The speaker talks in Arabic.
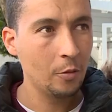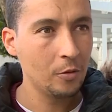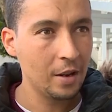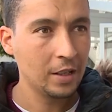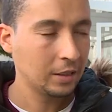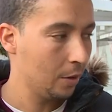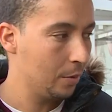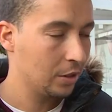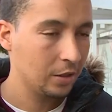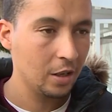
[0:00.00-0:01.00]
اظن ان
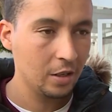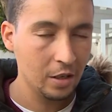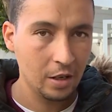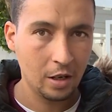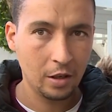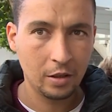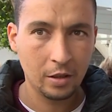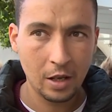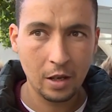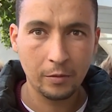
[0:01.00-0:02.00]
الطلبه الجزائريين
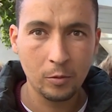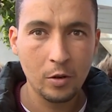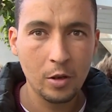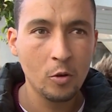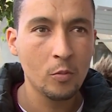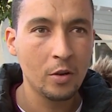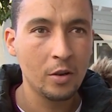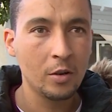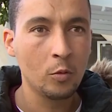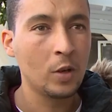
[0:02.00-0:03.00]
يعرفون
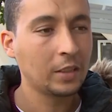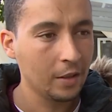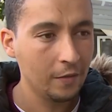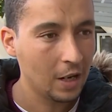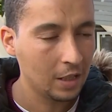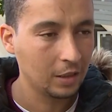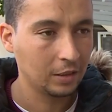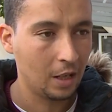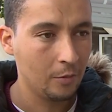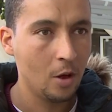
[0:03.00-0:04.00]
اليوم الوطني
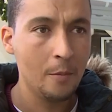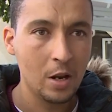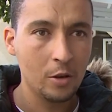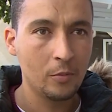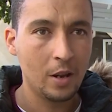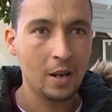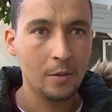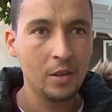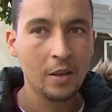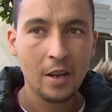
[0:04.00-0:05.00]
فقط للطالب اما اليوم
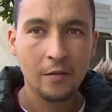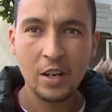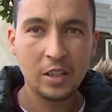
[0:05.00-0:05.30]
العالمي